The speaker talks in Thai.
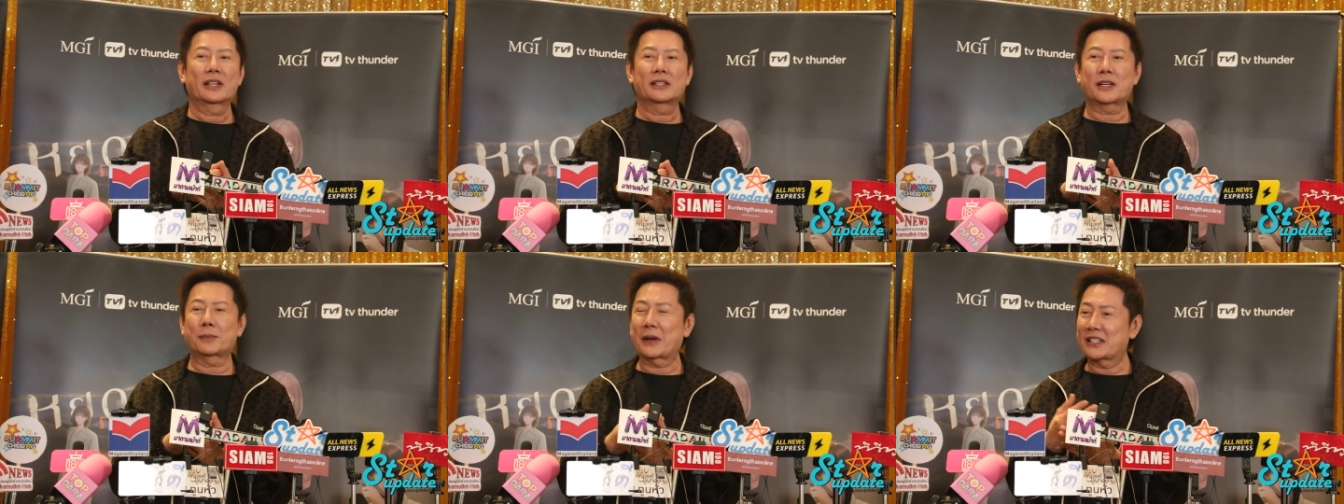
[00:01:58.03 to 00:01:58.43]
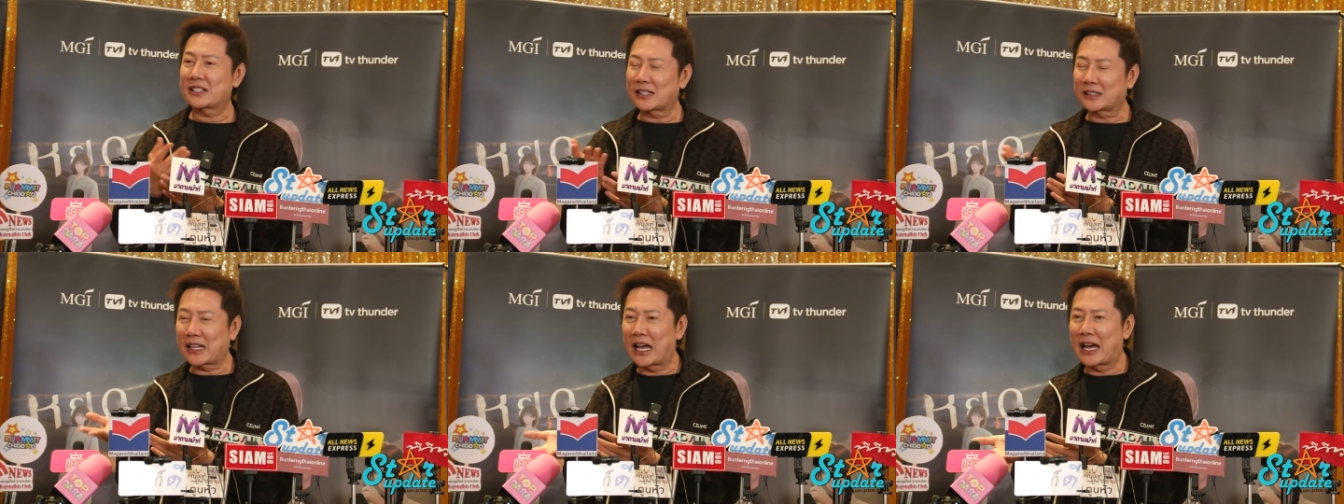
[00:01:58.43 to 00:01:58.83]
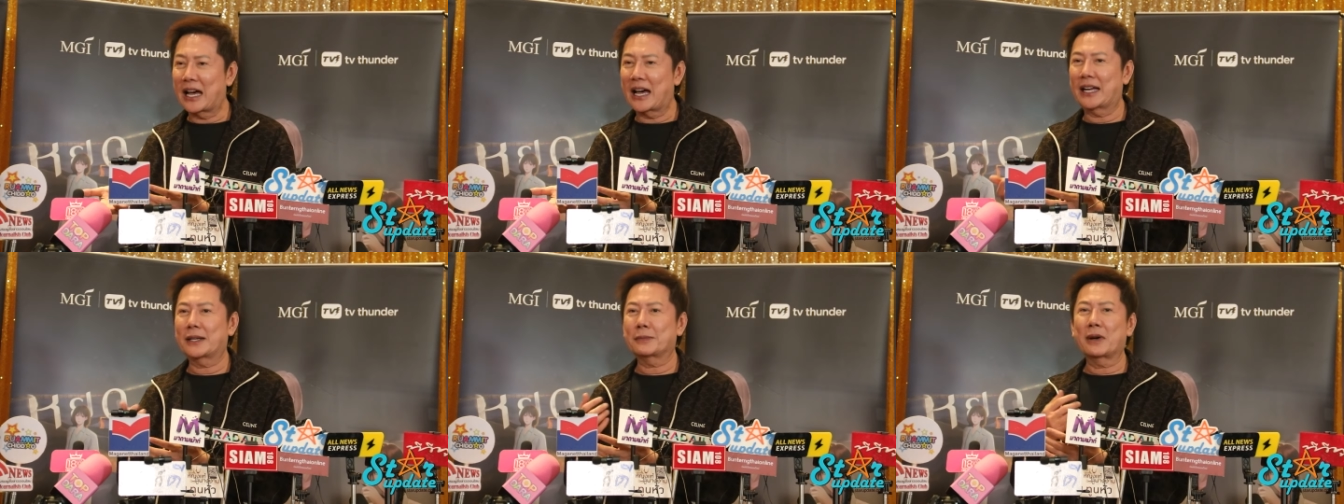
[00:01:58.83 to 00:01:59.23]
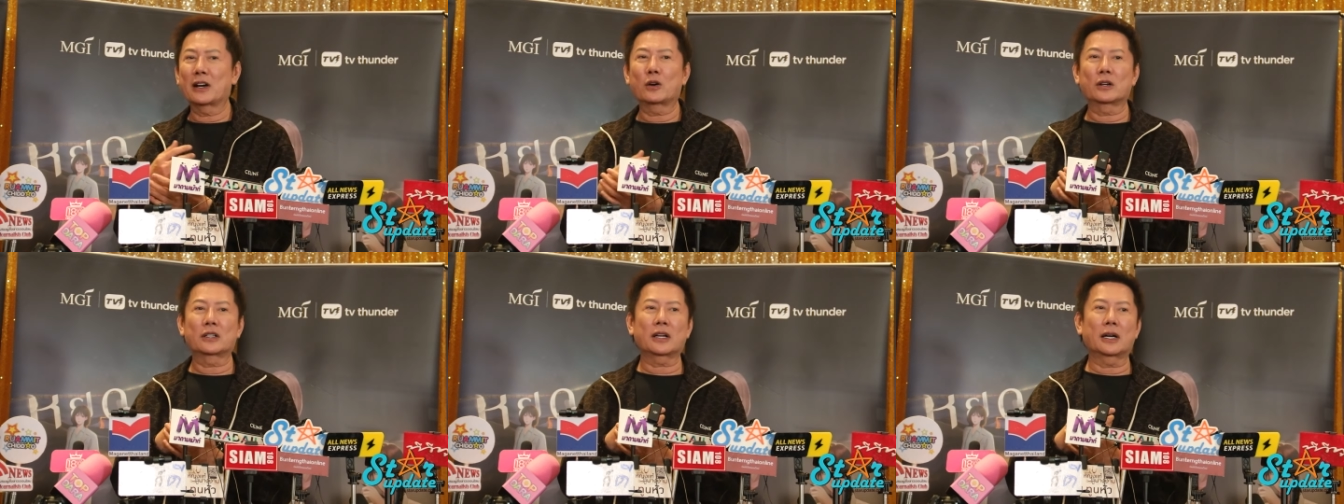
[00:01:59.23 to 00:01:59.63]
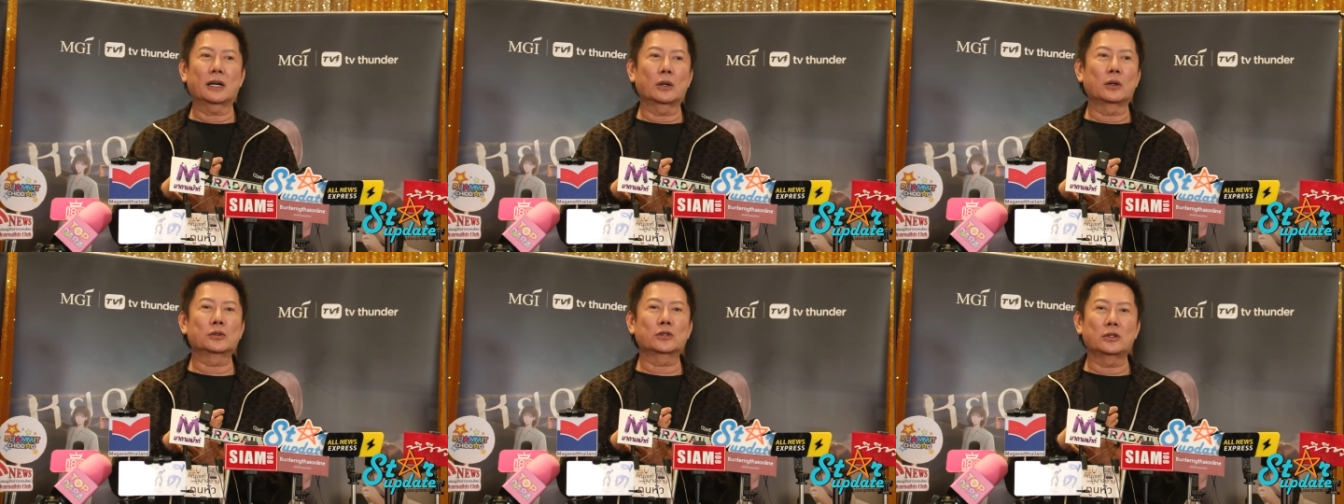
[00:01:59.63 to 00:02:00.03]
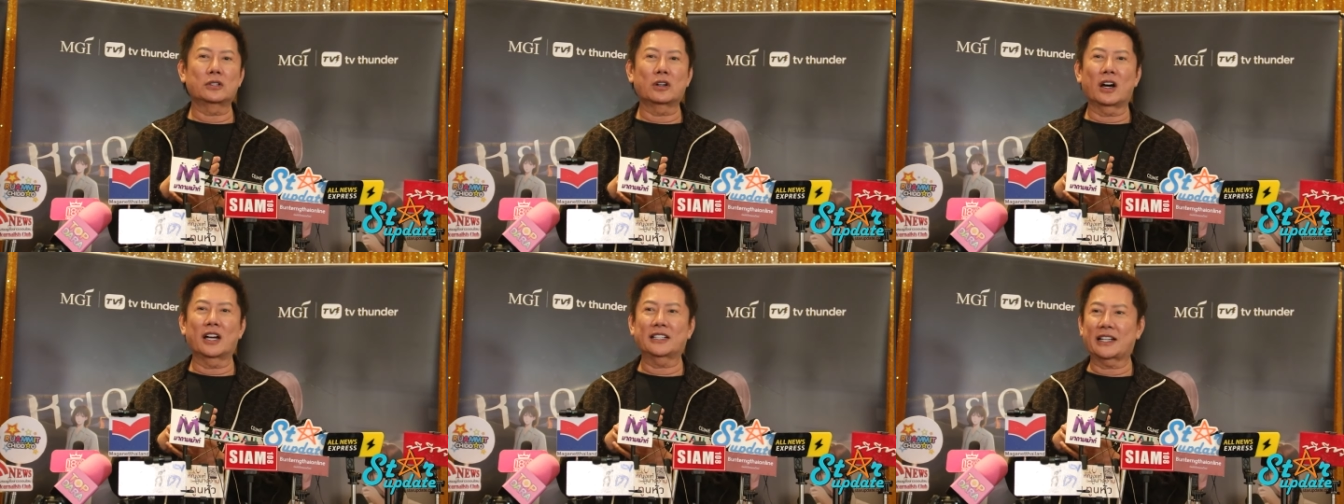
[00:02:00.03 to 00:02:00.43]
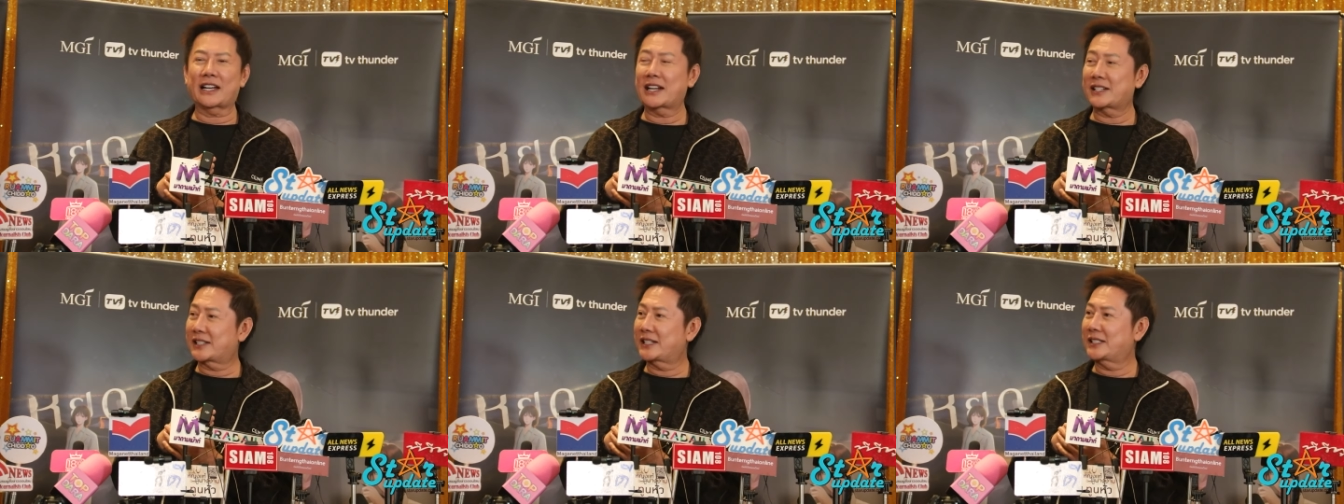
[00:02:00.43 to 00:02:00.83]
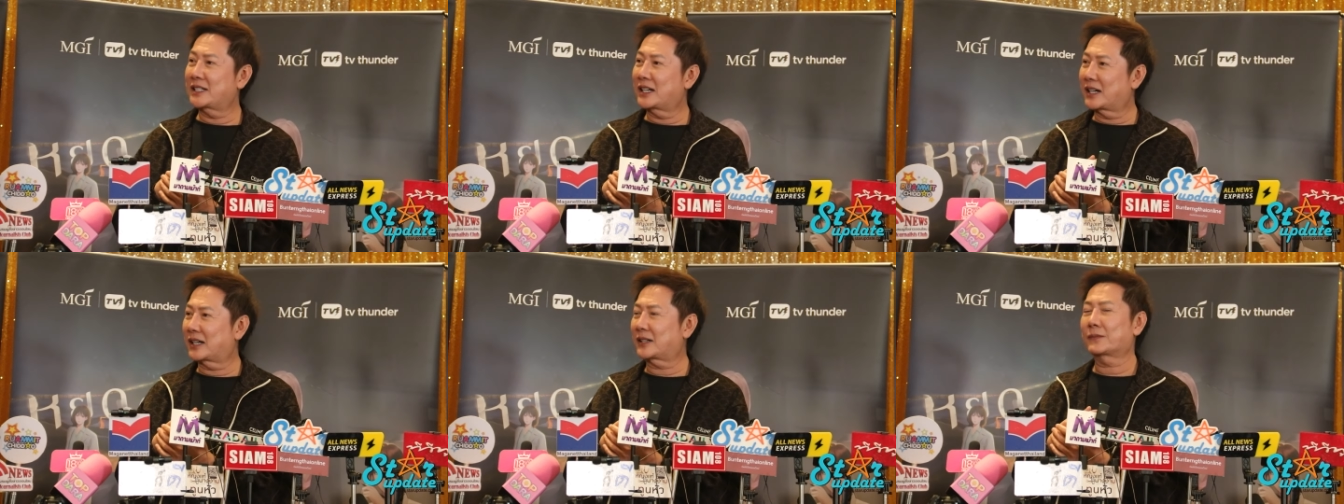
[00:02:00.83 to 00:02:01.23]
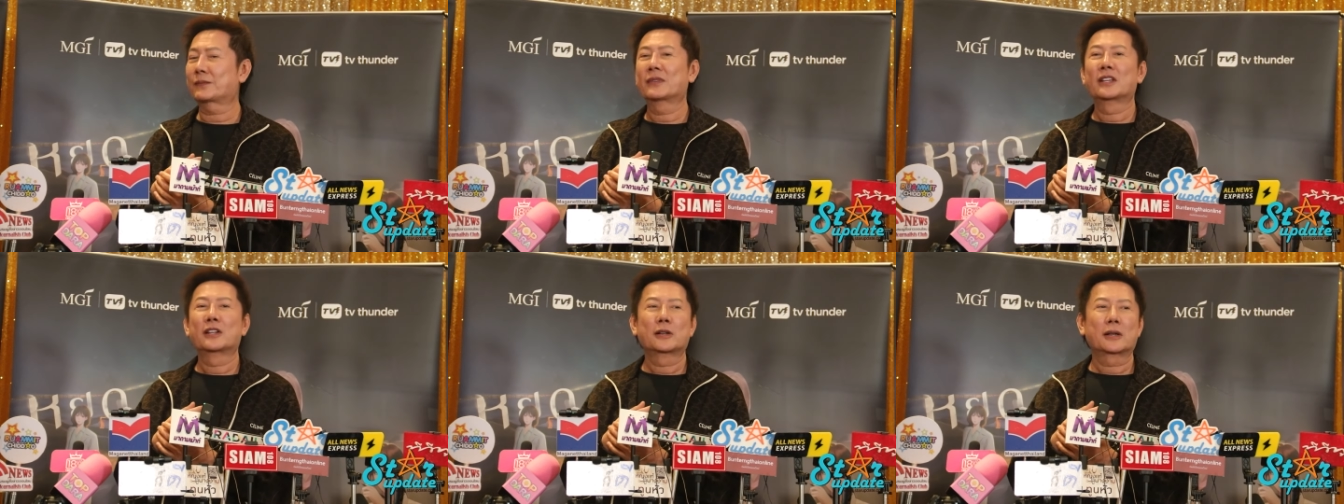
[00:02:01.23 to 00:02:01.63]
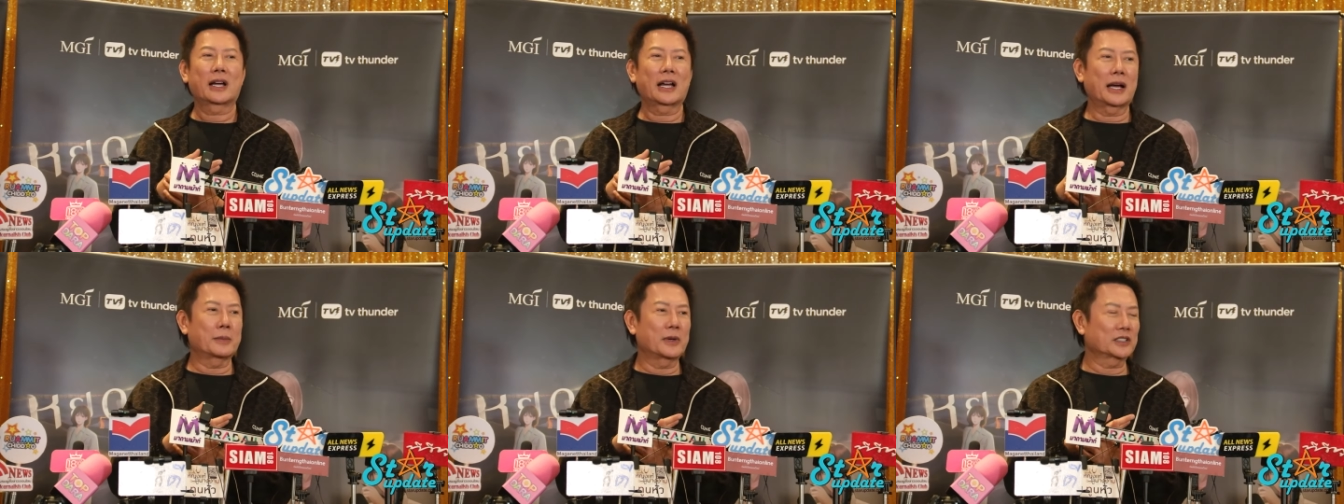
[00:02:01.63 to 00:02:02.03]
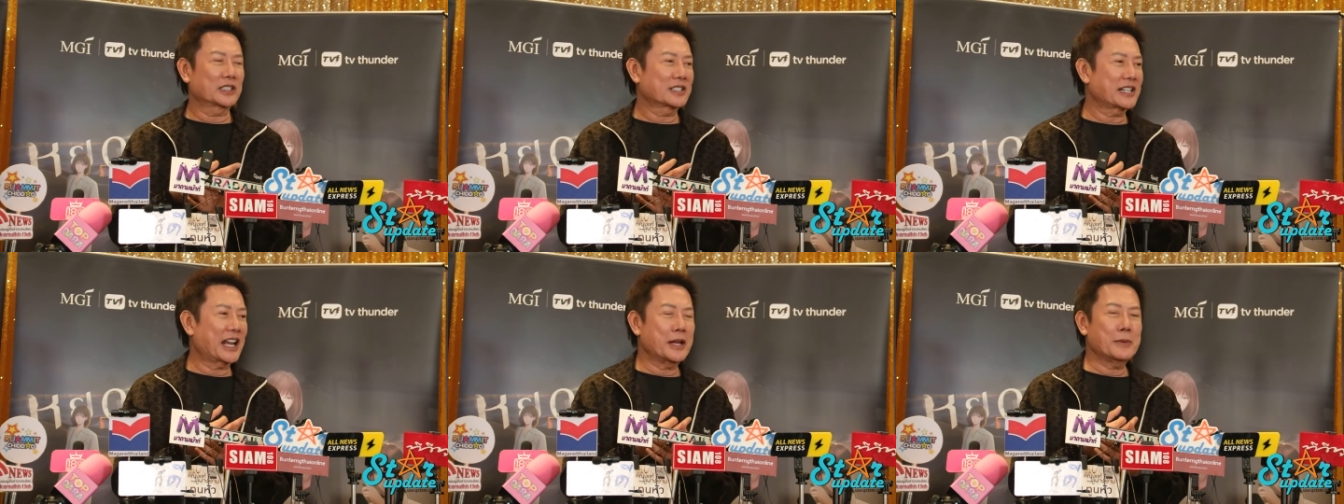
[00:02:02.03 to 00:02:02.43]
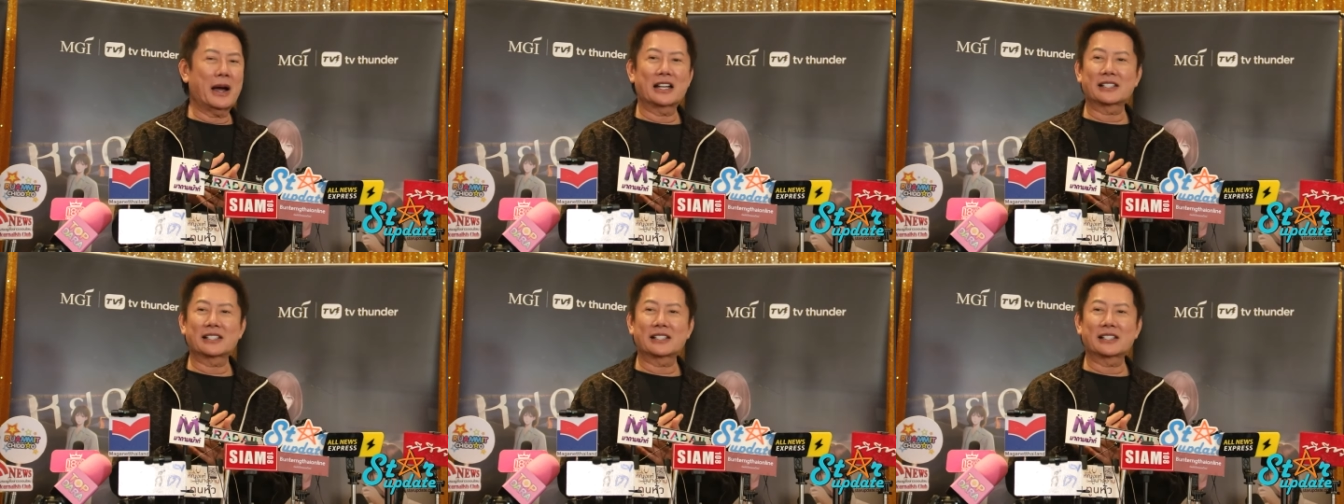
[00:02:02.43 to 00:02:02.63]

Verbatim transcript: จะเป็นจะตาย บางคนก็ลงทุนน้อยแต่ได้ซีนเยอะ อ่า มอเตอร์ไซค์บ้า